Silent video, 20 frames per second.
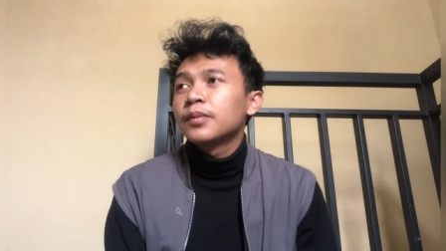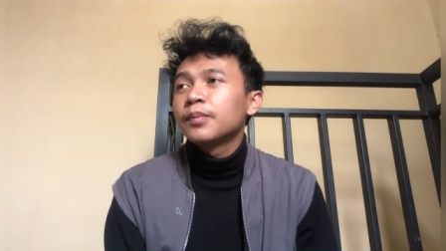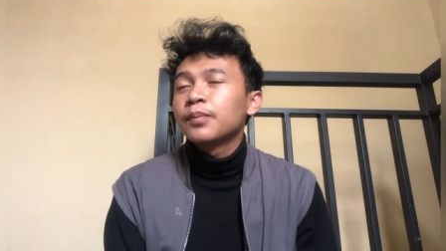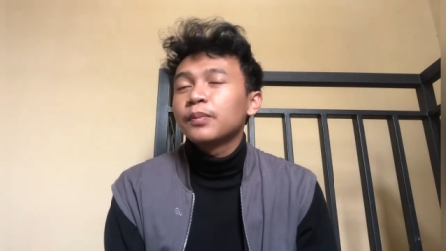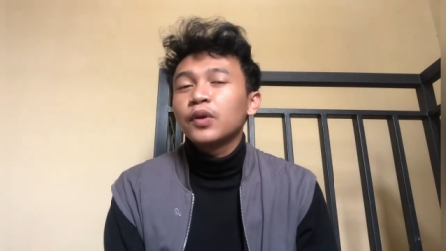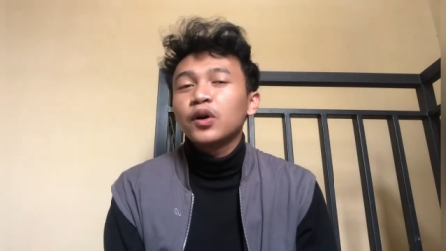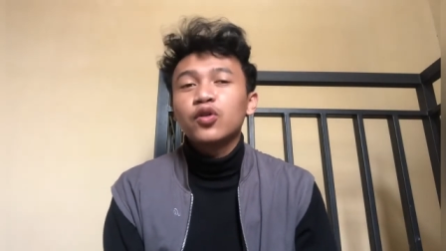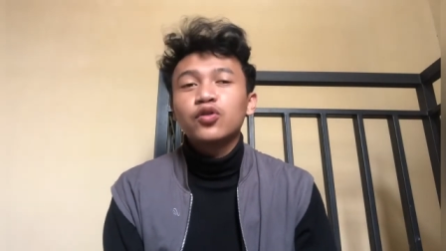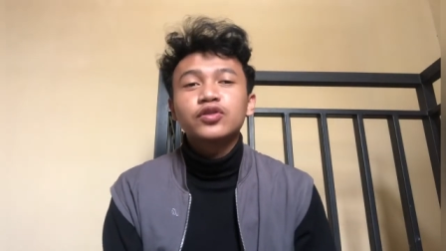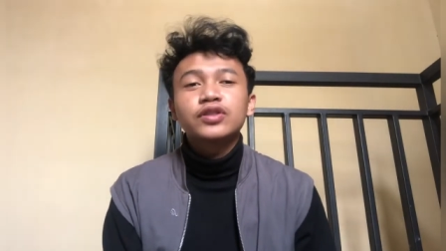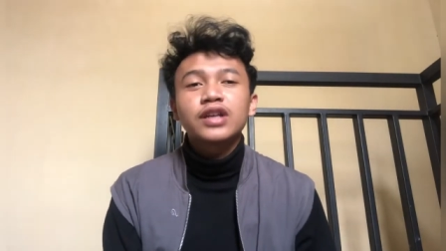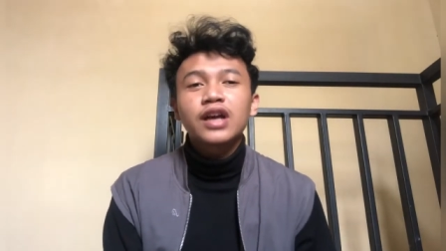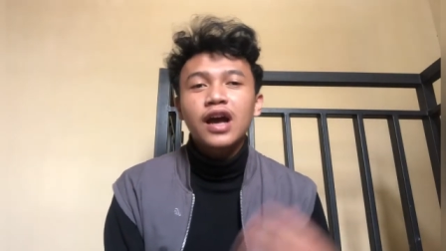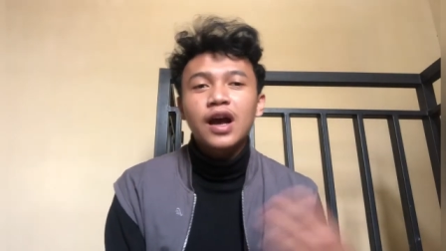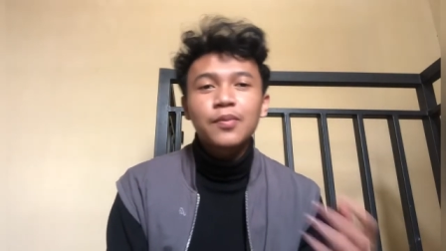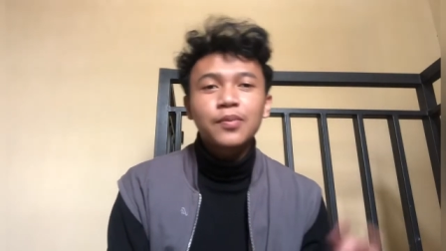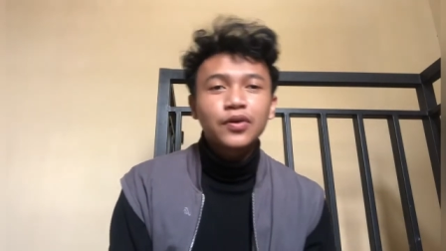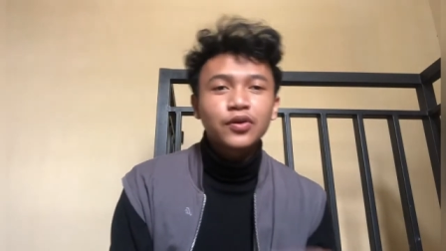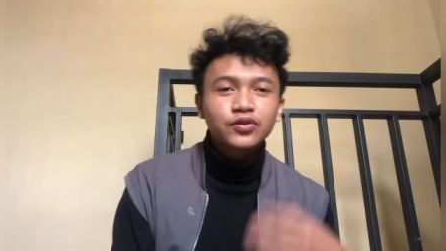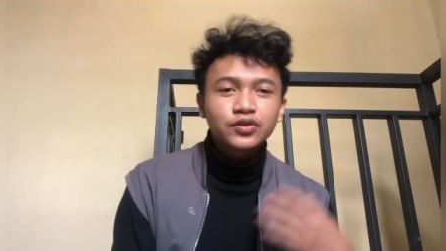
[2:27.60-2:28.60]

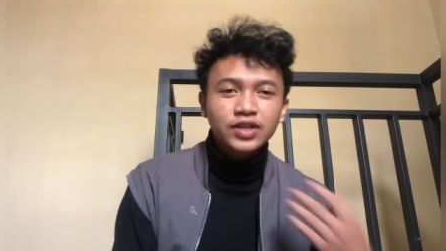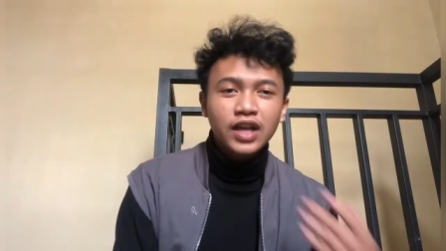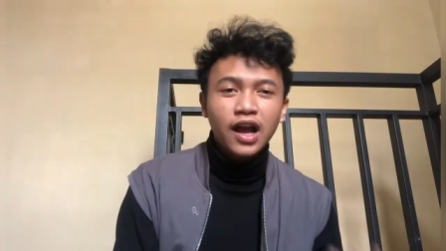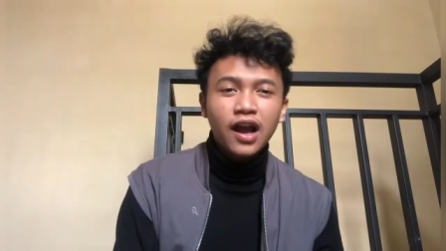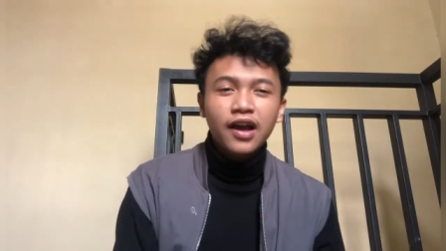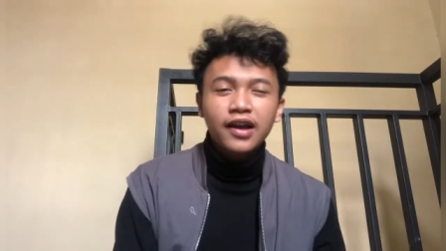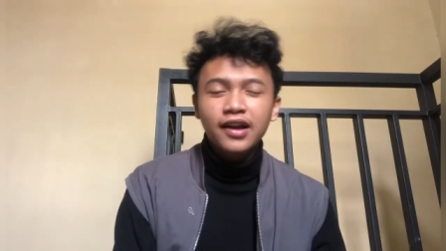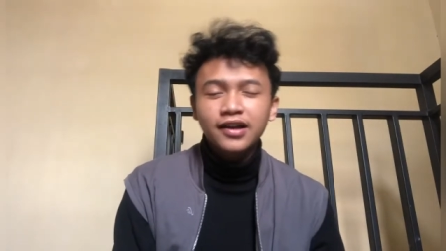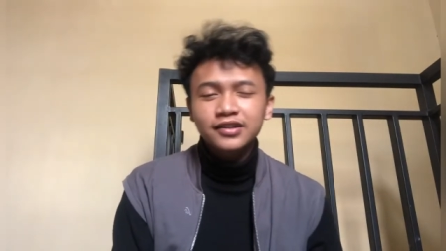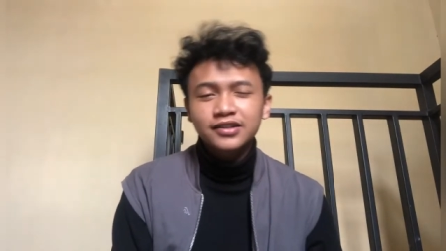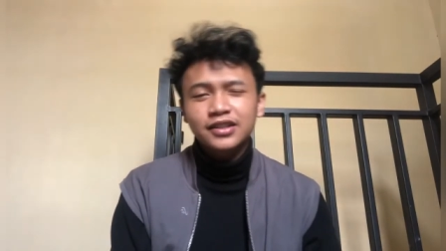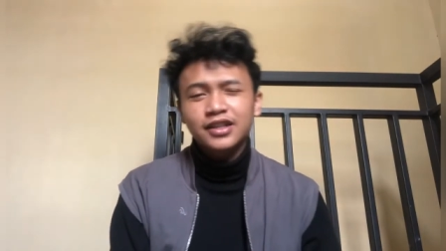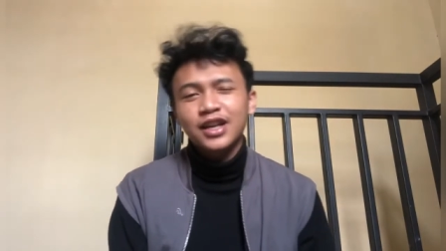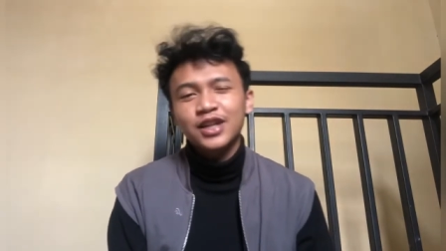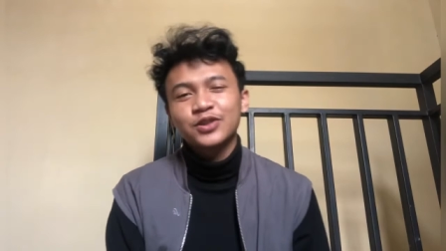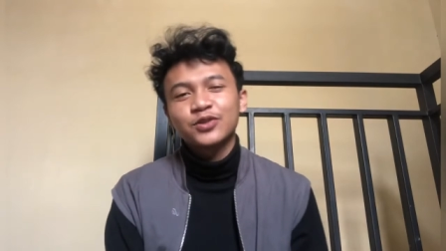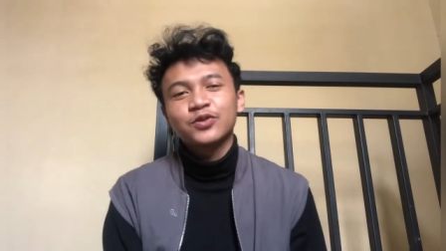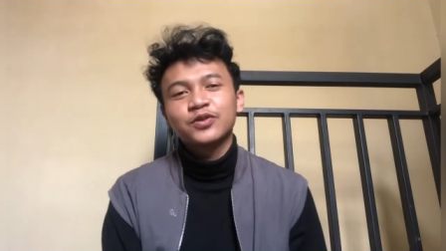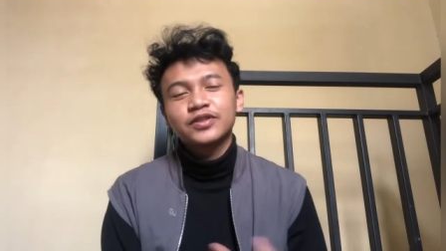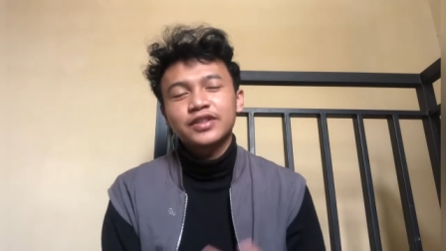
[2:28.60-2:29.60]
pengusaha-pengusaha yang telah
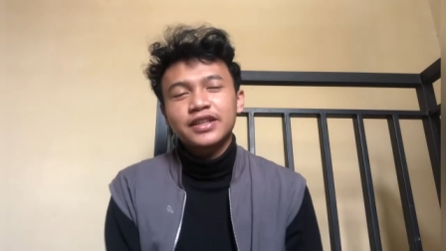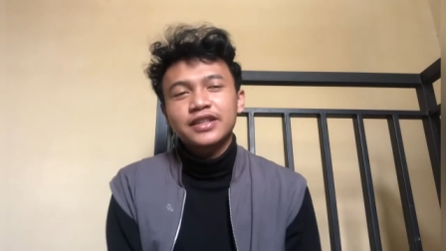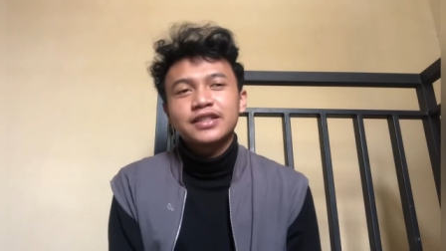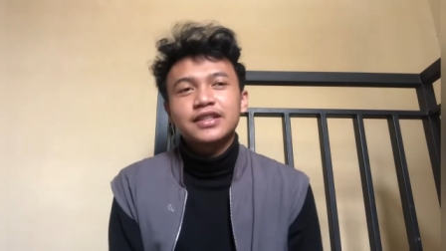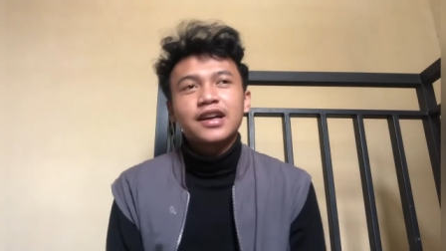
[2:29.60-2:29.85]
sukses